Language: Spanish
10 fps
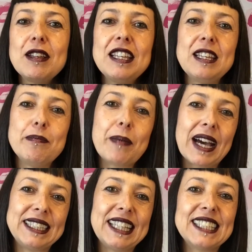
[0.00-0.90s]
y
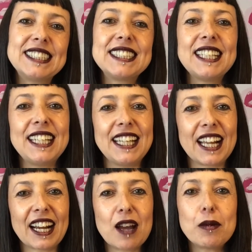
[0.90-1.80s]
patas y
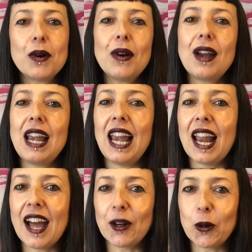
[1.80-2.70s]
rabo
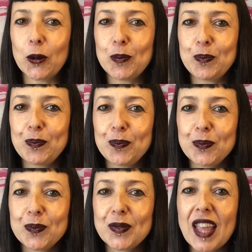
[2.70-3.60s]
largo.
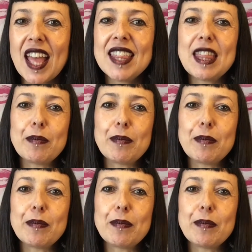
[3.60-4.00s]
De